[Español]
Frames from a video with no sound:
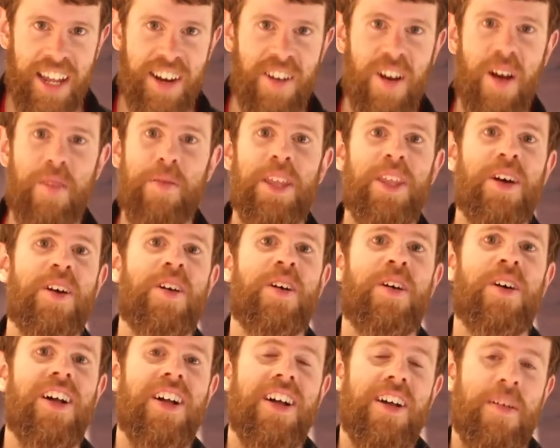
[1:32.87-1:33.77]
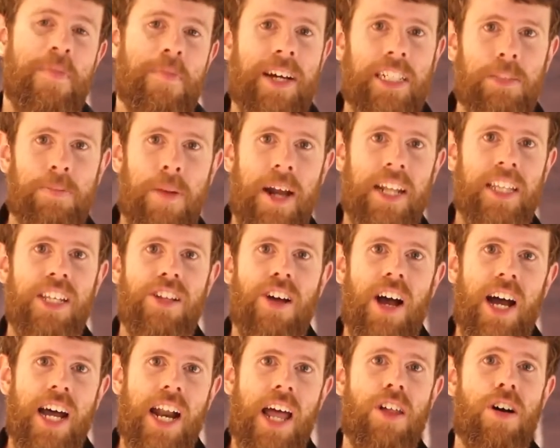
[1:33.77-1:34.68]
Y no ha habido más
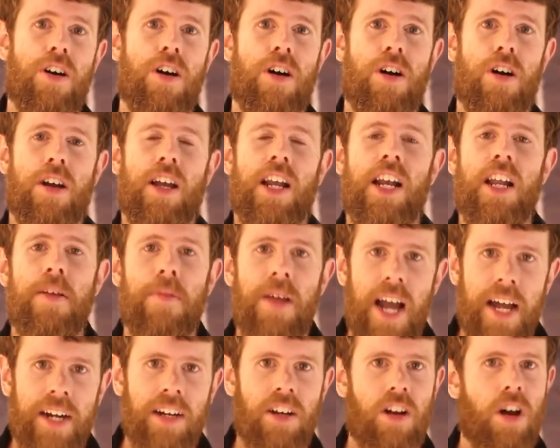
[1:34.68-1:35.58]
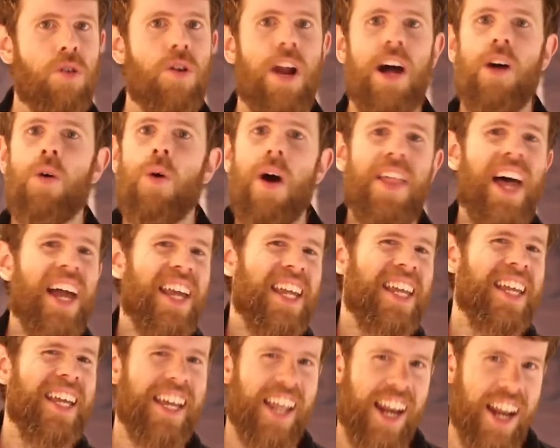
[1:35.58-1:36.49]
partido, ha ganado Cleveland con una jugada
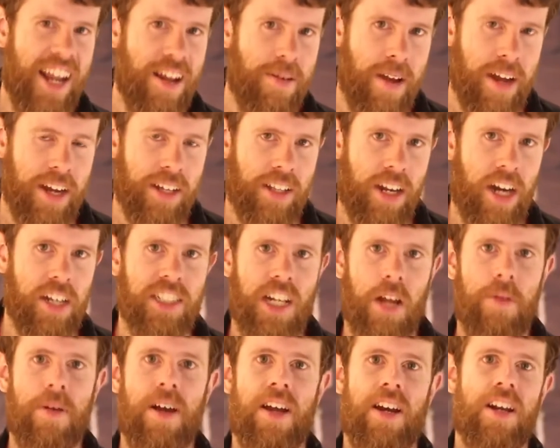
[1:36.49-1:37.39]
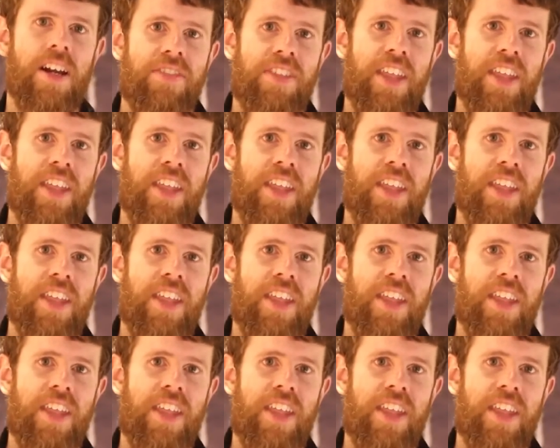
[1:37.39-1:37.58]
increíble que tenéis que ver